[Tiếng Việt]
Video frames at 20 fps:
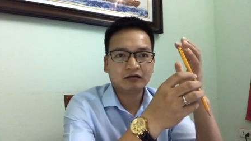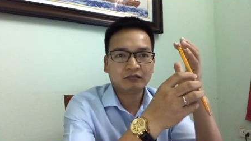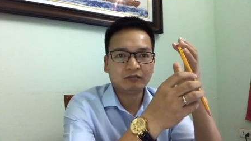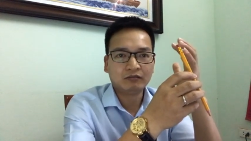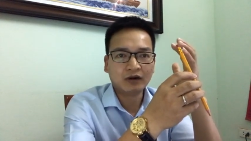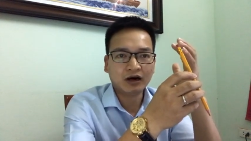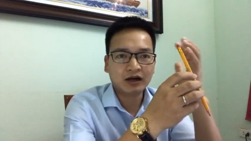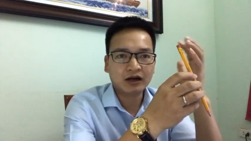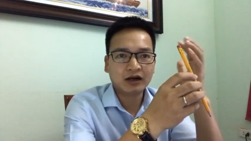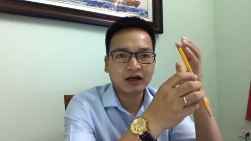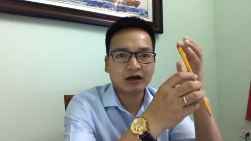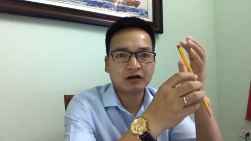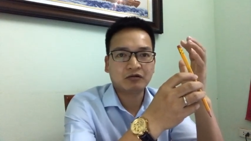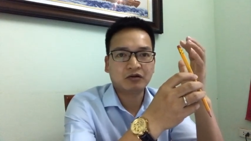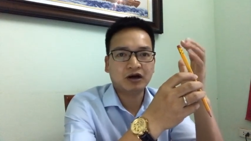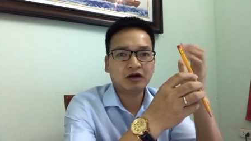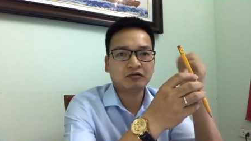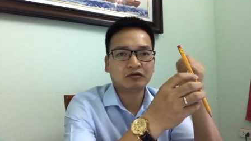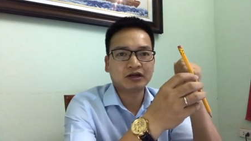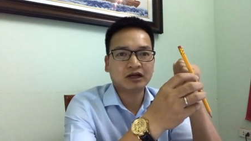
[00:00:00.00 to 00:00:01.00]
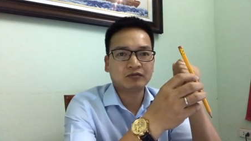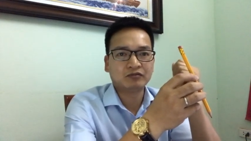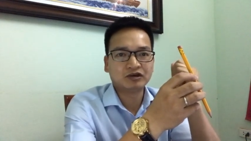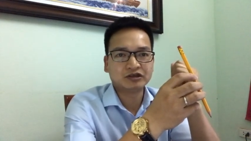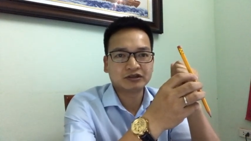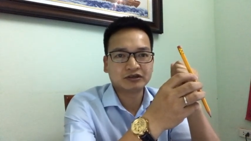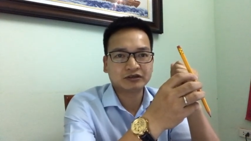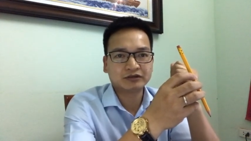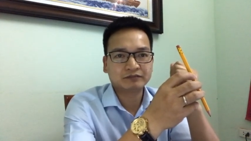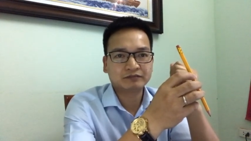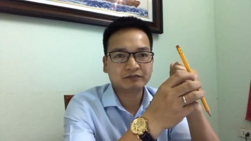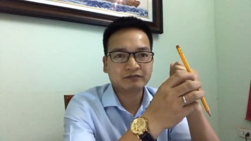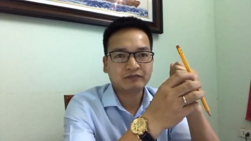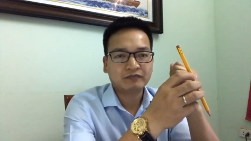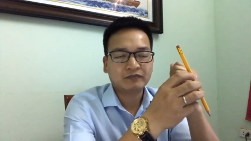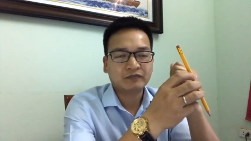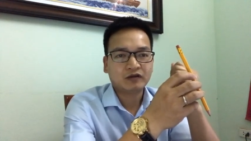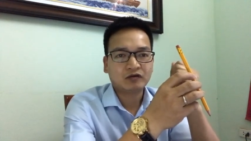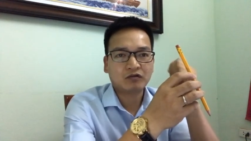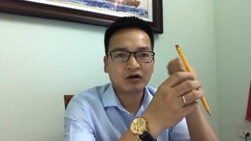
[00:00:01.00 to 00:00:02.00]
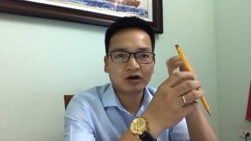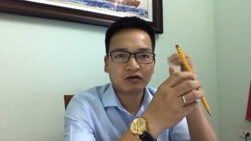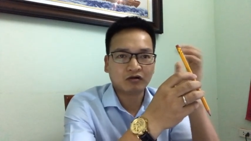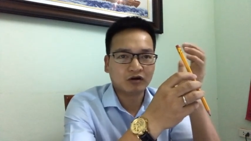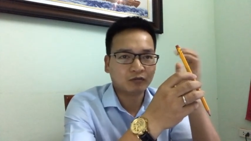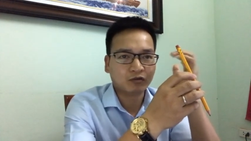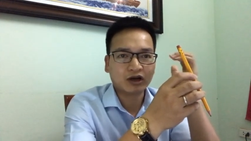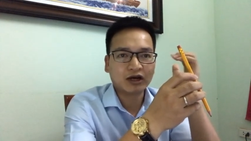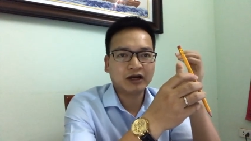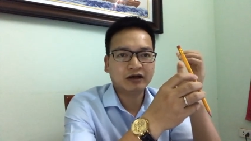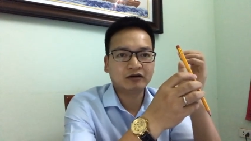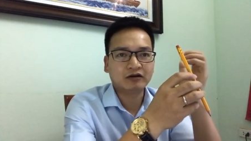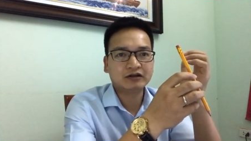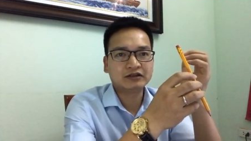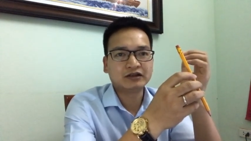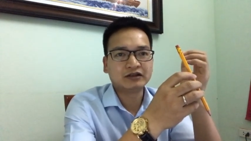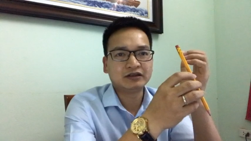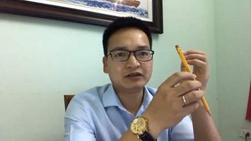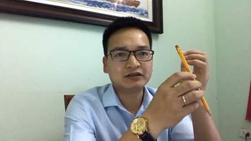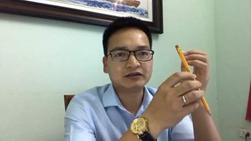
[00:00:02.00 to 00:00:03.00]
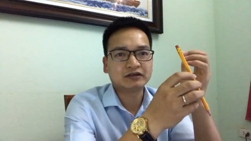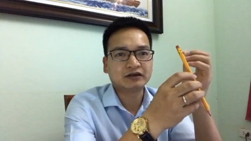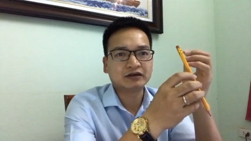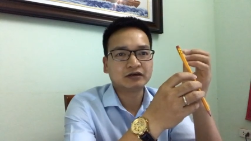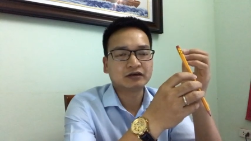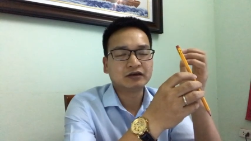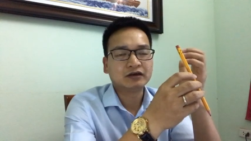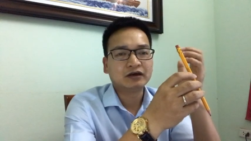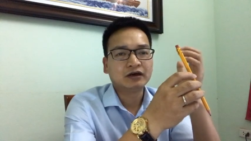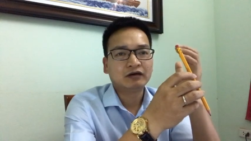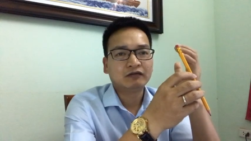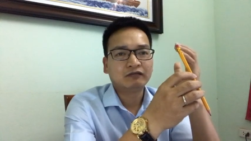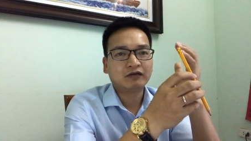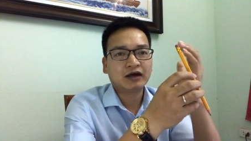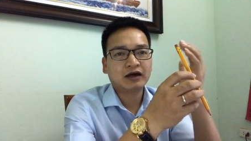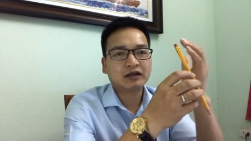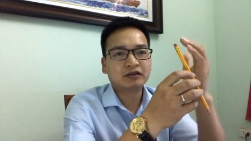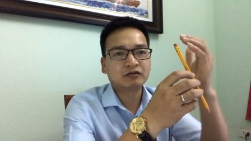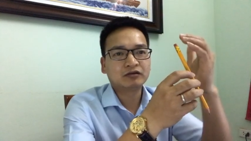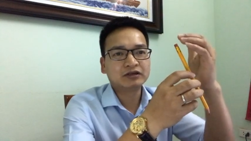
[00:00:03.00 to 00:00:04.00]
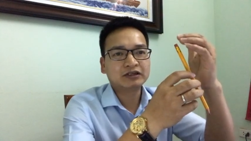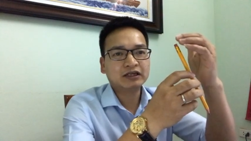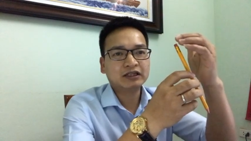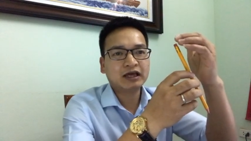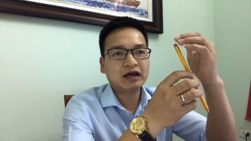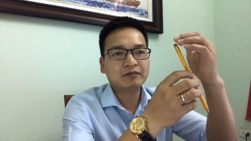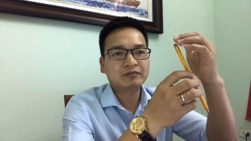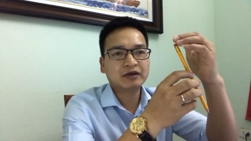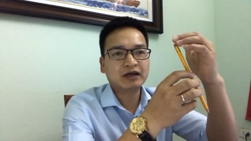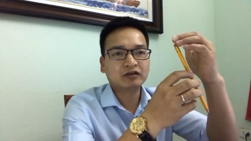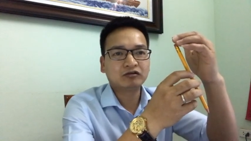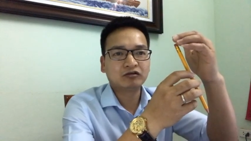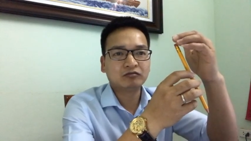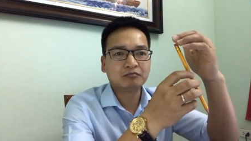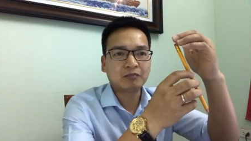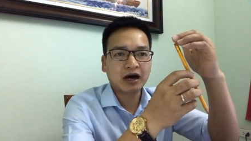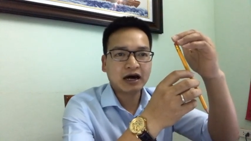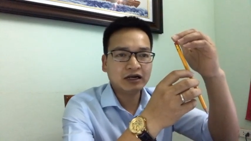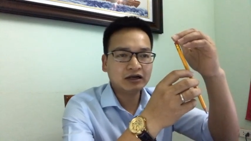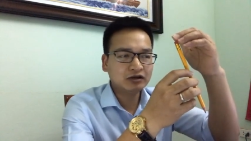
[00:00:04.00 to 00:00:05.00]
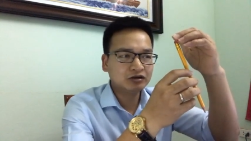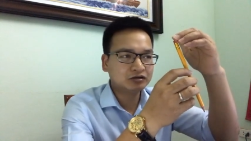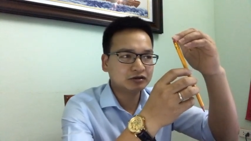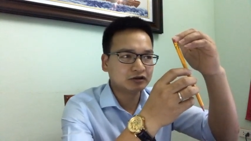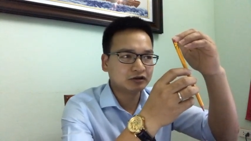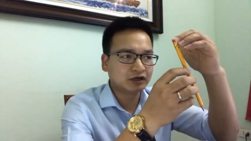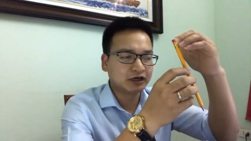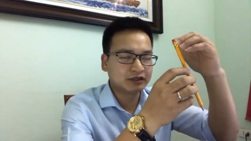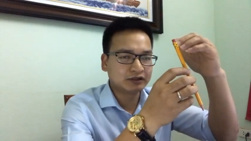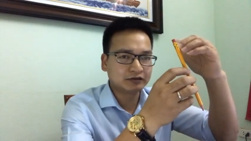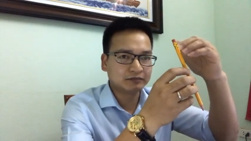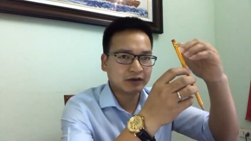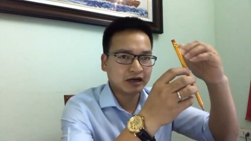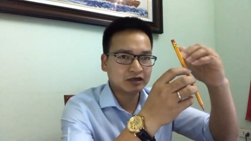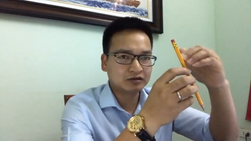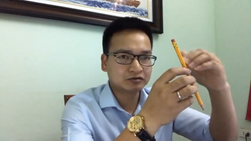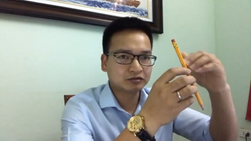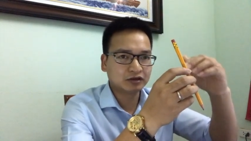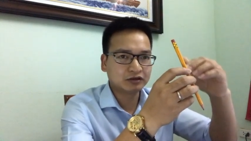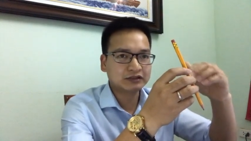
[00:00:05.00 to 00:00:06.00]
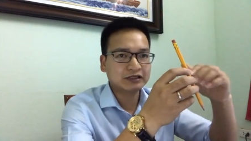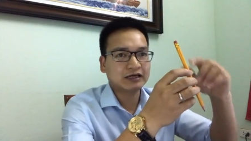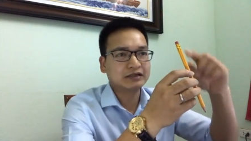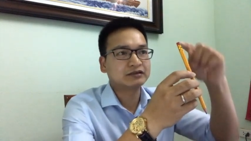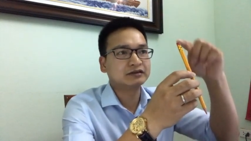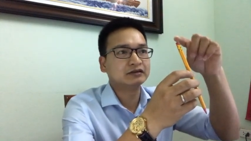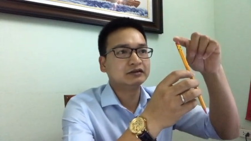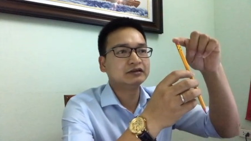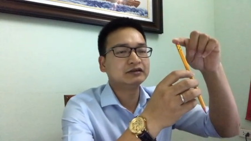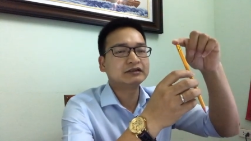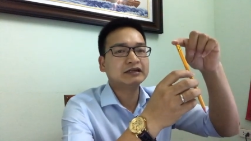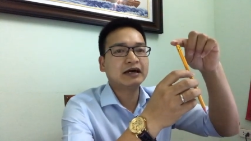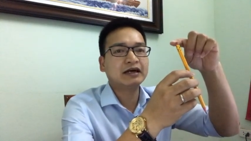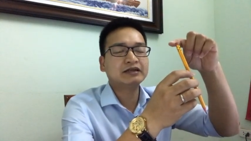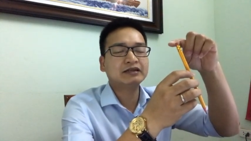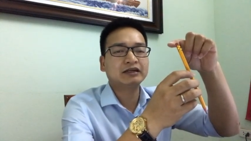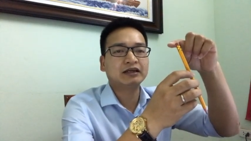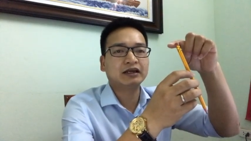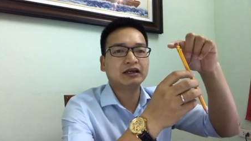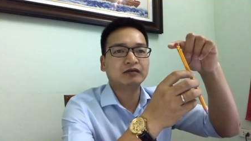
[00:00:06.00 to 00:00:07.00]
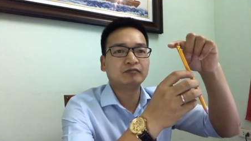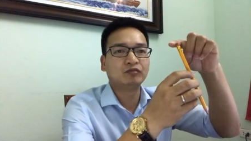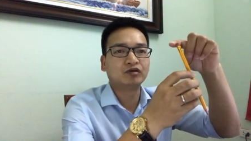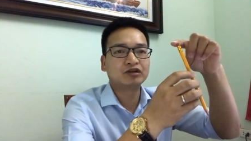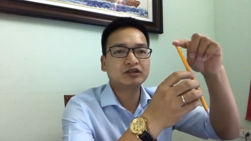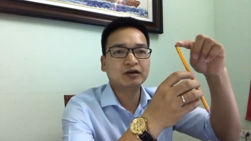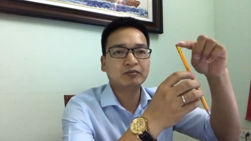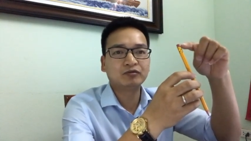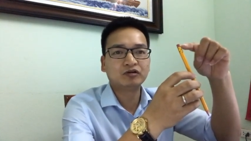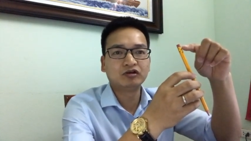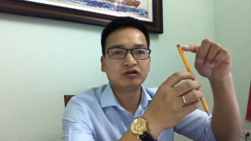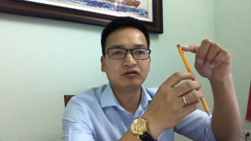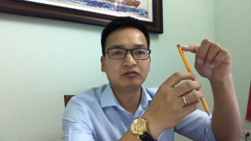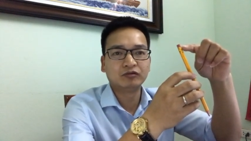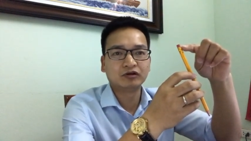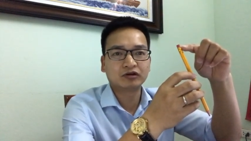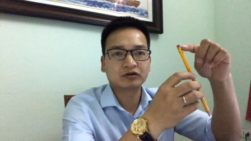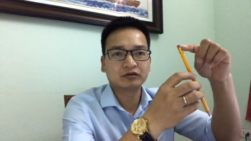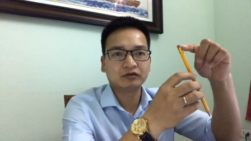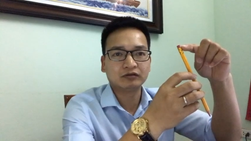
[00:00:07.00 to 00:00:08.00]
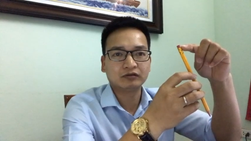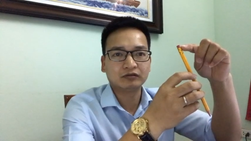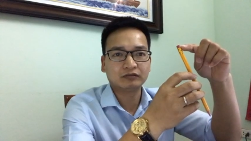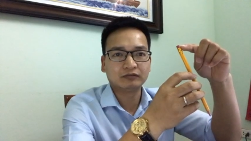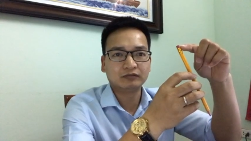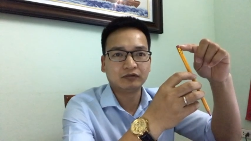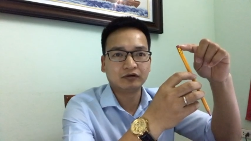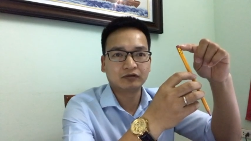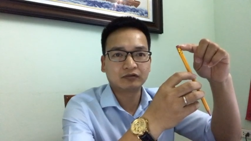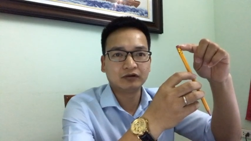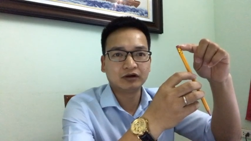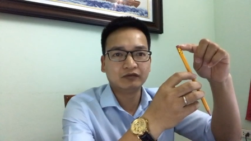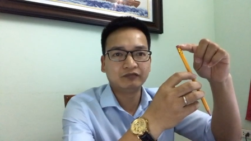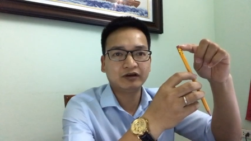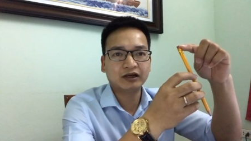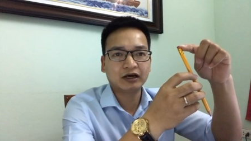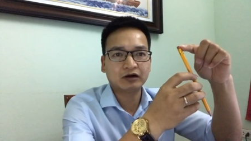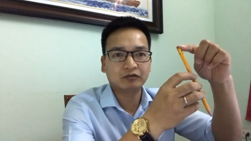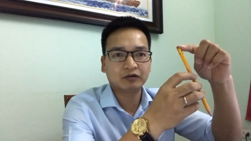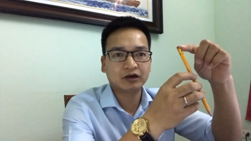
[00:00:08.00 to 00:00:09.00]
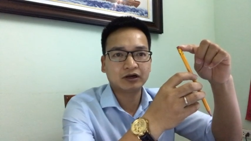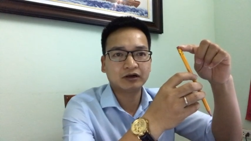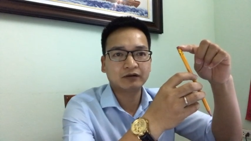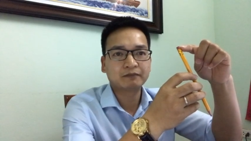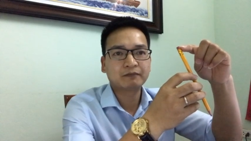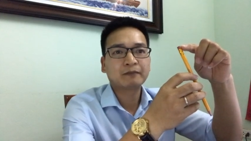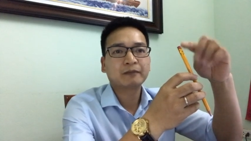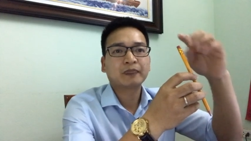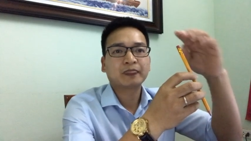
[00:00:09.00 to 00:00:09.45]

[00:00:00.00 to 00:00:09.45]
mượn hàng hóa của nhà môi giới hoặc của một ai đó trên thị trường và tôi sẽ tham gia tôi bán từ đây bán xuống giả sử như giá trên này là 100 đô một một đơn vị hàng hóa